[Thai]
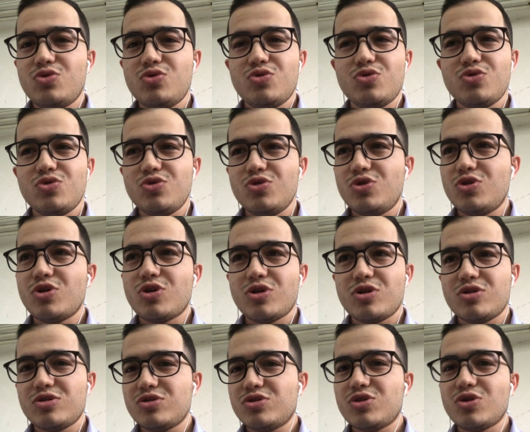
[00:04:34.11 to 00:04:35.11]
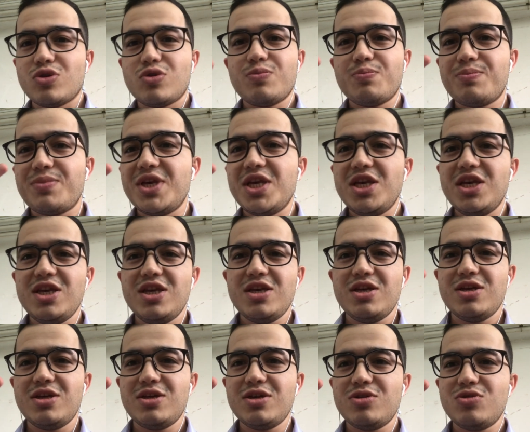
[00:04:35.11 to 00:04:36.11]
คุยก่อนสองปี
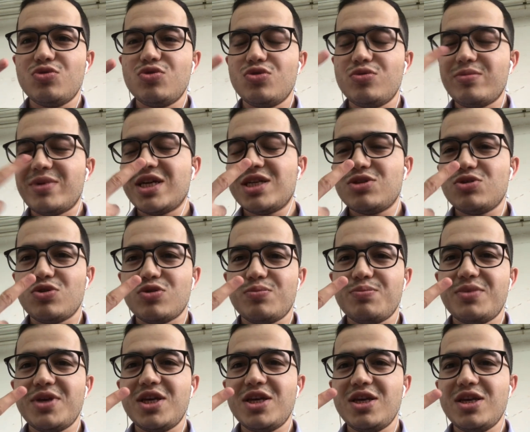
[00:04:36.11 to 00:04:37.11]
คุยมาสองปี